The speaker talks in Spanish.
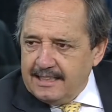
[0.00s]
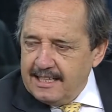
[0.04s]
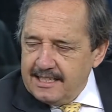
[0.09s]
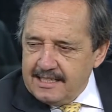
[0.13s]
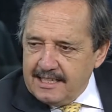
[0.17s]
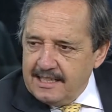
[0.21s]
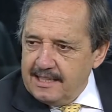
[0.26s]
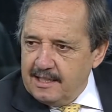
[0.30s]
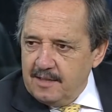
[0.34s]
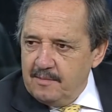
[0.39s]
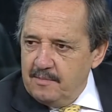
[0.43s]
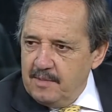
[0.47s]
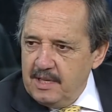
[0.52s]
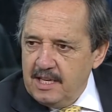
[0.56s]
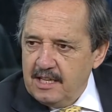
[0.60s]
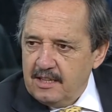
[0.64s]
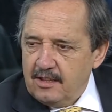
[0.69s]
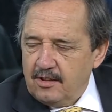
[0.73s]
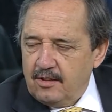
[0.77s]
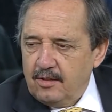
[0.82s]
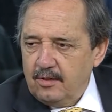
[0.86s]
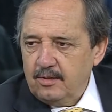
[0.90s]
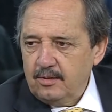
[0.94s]
este
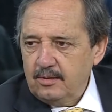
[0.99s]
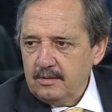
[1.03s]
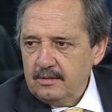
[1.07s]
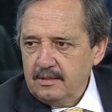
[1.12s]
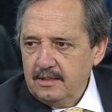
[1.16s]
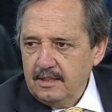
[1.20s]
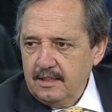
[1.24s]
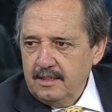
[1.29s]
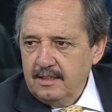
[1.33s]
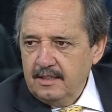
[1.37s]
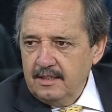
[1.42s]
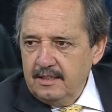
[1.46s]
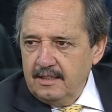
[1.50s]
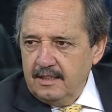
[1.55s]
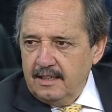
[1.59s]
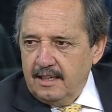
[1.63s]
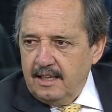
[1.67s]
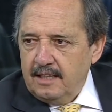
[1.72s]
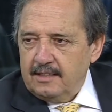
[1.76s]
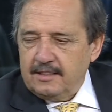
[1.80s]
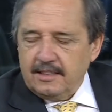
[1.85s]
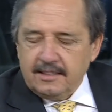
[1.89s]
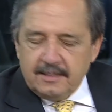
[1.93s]
sentimiento,
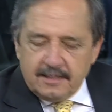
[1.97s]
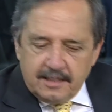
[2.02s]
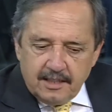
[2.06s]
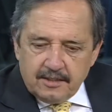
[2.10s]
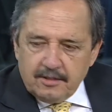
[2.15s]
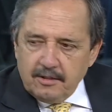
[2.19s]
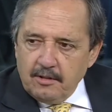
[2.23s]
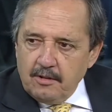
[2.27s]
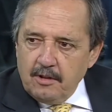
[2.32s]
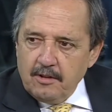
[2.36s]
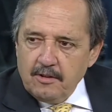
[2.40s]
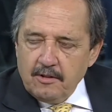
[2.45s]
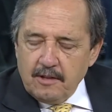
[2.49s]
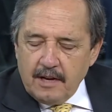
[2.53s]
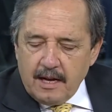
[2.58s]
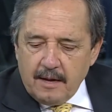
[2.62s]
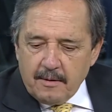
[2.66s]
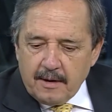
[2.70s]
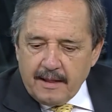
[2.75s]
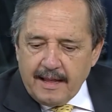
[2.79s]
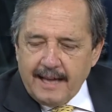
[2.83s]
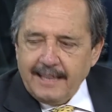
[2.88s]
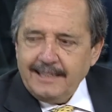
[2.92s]
el sentirse dueño de
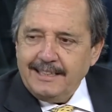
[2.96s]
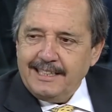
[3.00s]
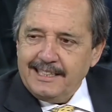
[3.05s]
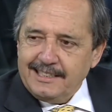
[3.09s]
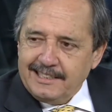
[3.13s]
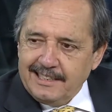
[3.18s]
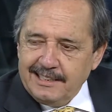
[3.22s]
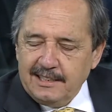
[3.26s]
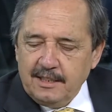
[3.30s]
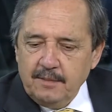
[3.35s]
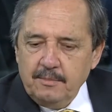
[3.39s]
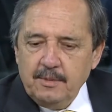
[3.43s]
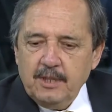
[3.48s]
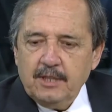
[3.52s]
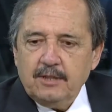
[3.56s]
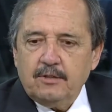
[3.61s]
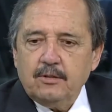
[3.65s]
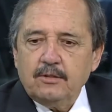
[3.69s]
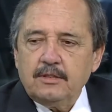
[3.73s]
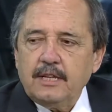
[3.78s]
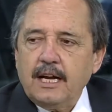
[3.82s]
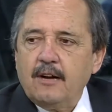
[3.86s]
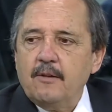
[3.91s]
la verdad, este
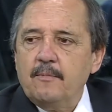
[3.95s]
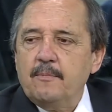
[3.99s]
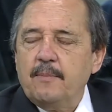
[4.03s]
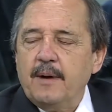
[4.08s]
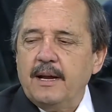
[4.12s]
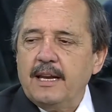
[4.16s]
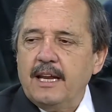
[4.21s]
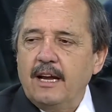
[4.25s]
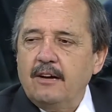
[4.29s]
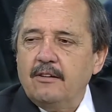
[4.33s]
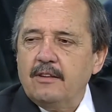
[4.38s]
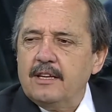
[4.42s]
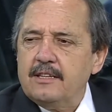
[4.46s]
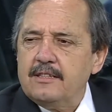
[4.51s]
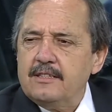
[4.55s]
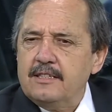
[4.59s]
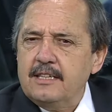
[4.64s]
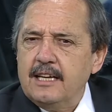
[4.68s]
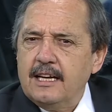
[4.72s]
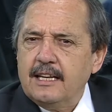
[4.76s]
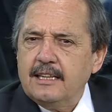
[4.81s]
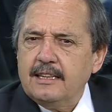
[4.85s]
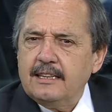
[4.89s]
sentimiento está acompañado de
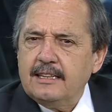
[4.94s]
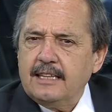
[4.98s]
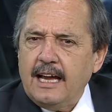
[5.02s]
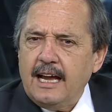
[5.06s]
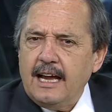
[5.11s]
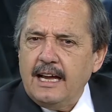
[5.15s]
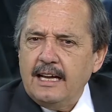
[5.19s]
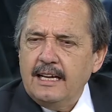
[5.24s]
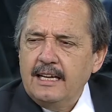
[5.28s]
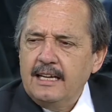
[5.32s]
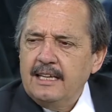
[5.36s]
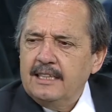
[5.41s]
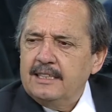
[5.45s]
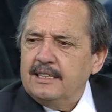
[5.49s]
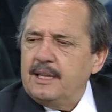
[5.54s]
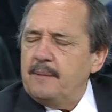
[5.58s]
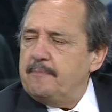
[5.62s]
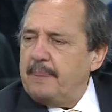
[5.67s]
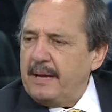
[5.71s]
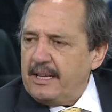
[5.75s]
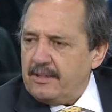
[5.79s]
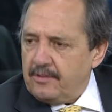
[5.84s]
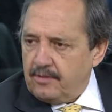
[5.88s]
cierta
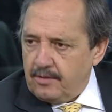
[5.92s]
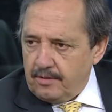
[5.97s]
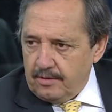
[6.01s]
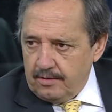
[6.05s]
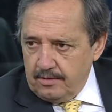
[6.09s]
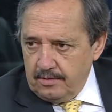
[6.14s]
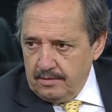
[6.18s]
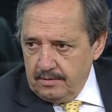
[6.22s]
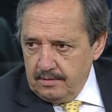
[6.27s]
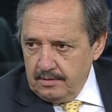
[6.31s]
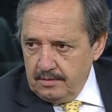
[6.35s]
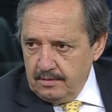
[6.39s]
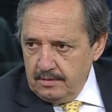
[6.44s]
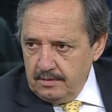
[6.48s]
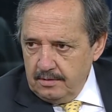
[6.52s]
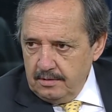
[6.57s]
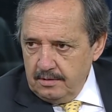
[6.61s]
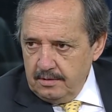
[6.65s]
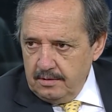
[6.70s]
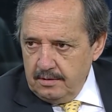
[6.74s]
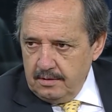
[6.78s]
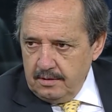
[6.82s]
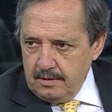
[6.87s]
desprecio
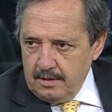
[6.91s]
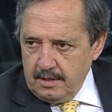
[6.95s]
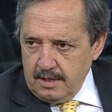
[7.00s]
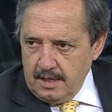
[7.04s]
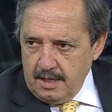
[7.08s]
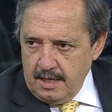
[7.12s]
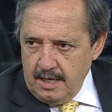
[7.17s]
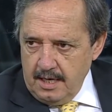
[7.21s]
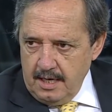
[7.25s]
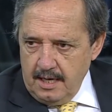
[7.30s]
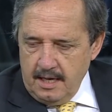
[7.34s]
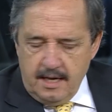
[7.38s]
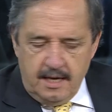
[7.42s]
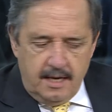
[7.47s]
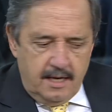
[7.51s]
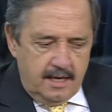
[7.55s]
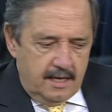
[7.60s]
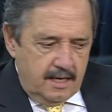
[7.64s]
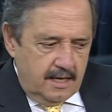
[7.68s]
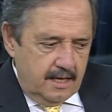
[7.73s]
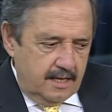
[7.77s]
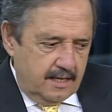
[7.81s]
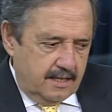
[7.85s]
¿eh?
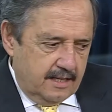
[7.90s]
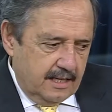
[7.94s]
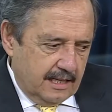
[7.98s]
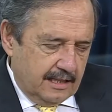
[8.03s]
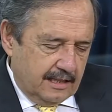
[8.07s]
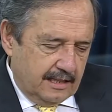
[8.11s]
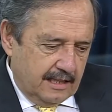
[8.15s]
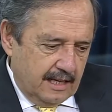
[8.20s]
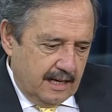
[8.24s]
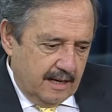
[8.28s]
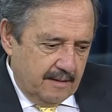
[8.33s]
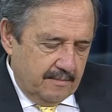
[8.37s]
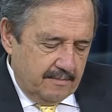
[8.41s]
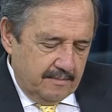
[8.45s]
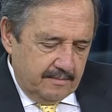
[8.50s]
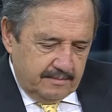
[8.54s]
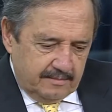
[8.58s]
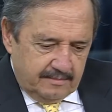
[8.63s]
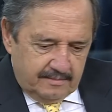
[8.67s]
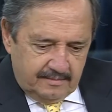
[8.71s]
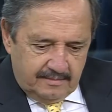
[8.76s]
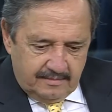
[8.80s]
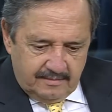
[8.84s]
y cierta
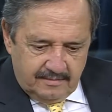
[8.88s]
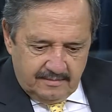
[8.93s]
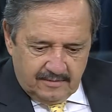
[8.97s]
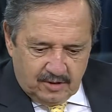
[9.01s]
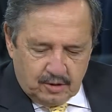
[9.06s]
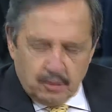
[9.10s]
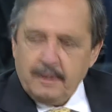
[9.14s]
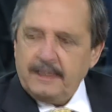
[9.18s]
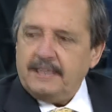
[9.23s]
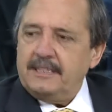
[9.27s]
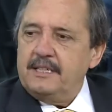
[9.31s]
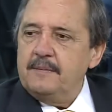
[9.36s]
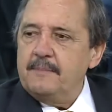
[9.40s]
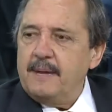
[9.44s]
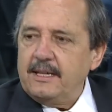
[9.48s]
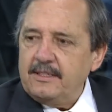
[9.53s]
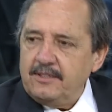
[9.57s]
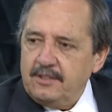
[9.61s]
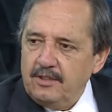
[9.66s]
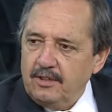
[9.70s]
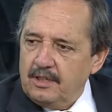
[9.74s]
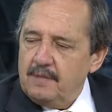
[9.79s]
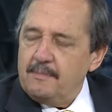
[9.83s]
mm,
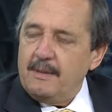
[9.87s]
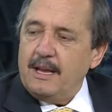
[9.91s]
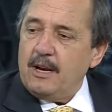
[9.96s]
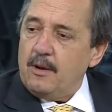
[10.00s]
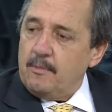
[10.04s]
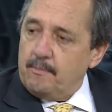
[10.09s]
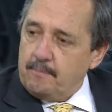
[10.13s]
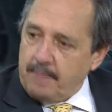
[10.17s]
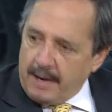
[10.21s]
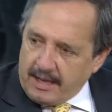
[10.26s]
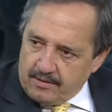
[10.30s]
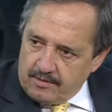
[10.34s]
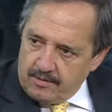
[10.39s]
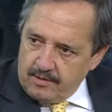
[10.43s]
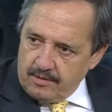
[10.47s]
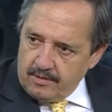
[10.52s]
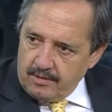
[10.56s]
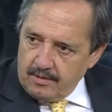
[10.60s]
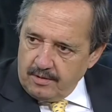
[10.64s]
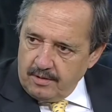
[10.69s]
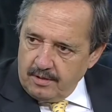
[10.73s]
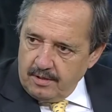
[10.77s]
subestimación y menosprecio